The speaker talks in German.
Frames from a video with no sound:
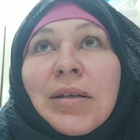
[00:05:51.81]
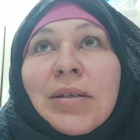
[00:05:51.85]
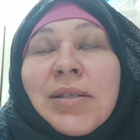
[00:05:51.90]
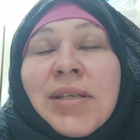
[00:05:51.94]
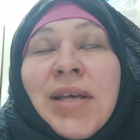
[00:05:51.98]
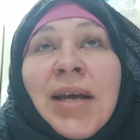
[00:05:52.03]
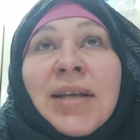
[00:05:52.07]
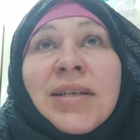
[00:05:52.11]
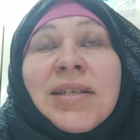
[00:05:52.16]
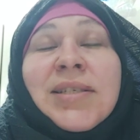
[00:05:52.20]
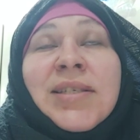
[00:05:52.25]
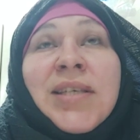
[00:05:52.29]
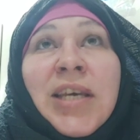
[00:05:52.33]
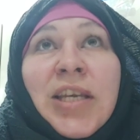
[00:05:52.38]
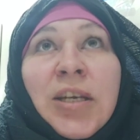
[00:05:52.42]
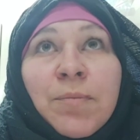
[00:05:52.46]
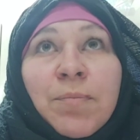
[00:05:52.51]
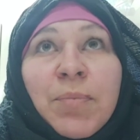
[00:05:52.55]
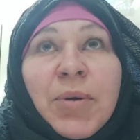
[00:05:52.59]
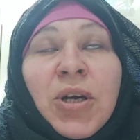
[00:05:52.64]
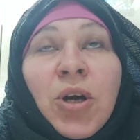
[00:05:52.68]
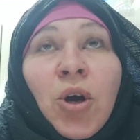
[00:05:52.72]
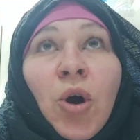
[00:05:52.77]
sie hat das
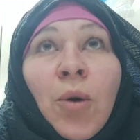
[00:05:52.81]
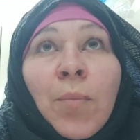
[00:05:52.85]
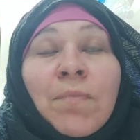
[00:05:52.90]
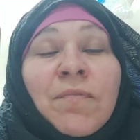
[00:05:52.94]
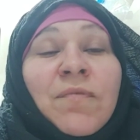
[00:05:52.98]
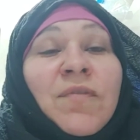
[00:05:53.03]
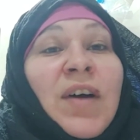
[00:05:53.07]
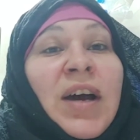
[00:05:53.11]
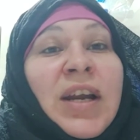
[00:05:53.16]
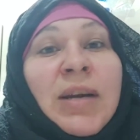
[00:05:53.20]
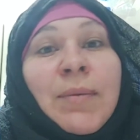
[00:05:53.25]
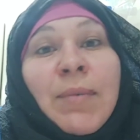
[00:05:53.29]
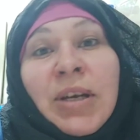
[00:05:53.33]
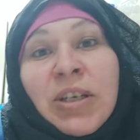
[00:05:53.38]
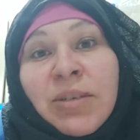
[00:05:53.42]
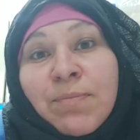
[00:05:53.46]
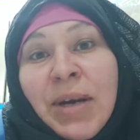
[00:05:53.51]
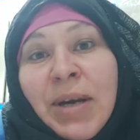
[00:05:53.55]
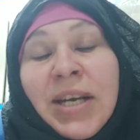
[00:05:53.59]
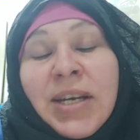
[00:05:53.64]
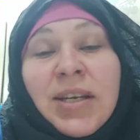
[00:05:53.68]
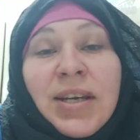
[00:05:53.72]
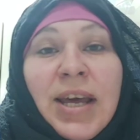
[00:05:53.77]
Kind bekommen, war
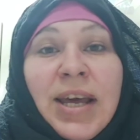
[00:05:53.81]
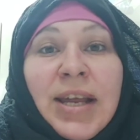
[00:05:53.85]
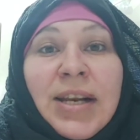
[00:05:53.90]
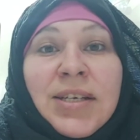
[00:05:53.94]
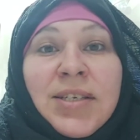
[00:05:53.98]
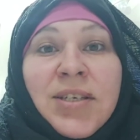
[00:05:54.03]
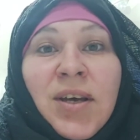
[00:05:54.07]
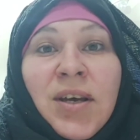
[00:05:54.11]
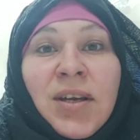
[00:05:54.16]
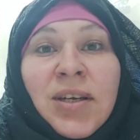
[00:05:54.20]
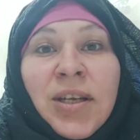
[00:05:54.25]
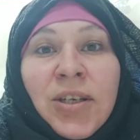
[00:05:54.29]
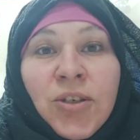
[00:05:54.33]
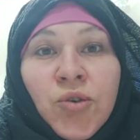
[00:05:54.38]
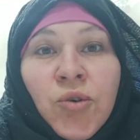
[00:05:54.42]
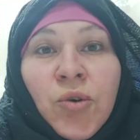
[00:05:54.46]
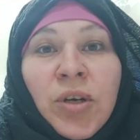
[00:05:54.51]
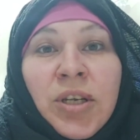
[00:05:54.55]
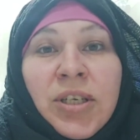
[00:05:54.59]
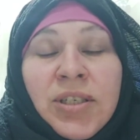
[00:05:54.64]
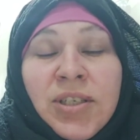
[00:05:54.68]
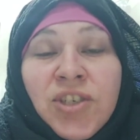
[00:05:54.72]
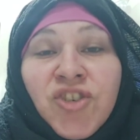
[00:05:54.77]
bei den Eltern
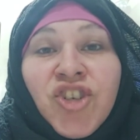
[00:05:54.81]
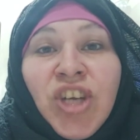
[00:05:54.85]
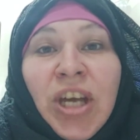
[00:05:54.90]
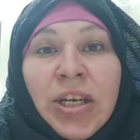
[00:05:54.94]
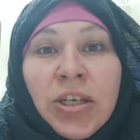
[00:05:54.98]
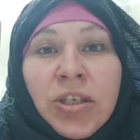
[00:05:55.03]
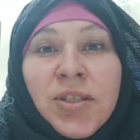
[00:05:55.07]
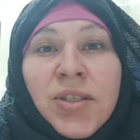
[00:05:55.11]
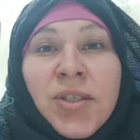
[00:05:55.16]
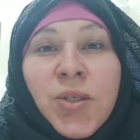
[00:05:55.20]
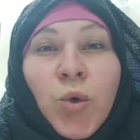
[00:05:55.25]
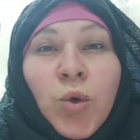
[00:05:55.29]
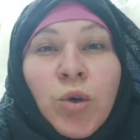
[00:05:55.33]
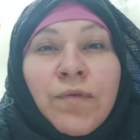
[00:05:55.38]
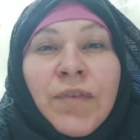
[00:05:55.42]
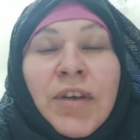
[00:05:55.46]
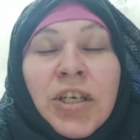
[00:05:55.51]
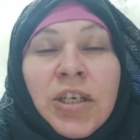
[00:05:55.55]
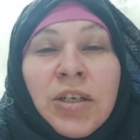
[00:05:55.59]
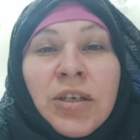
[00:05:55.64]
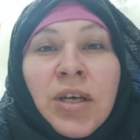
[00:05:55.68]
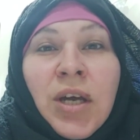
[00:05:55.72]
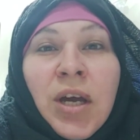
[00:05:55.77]
natürlich, ist Tradition,
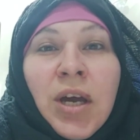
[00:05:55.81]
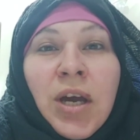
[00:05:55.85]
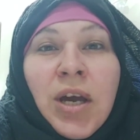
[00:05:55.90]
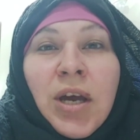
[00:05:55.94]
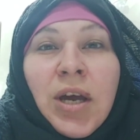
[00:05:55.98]
wenn die